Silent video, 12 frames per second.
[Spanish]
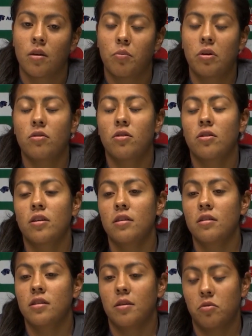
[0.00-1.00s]
bueno, creo
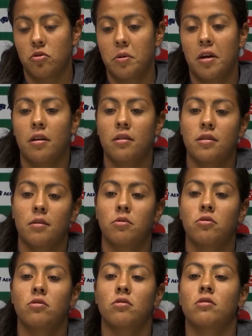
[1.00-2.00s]
que estamos bien,
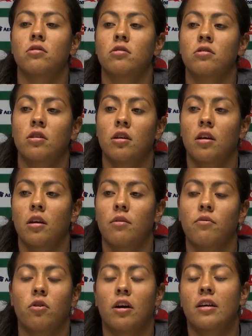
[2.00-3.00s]
estamos
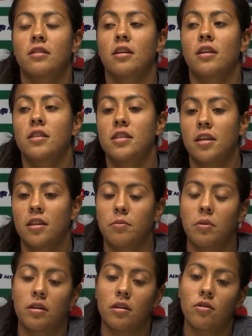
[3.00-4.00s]
enfocadas ya en el siguiente
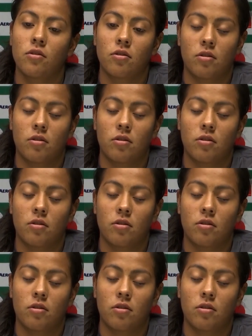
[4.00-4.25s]
partido.